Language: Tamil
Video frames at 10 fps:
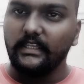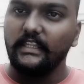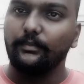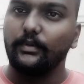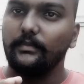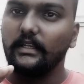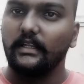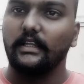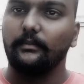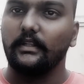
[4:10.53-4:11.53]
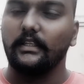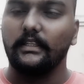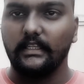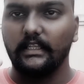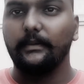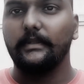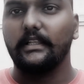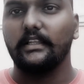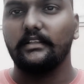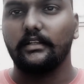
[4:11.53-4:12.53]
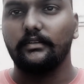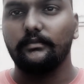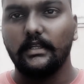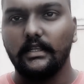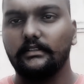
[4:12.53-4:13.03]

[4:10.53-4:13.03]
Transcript: நீங்கள் பொறுமையை இழக்காமல் இருங்க எல்லாமே நல்லது நடக்கும்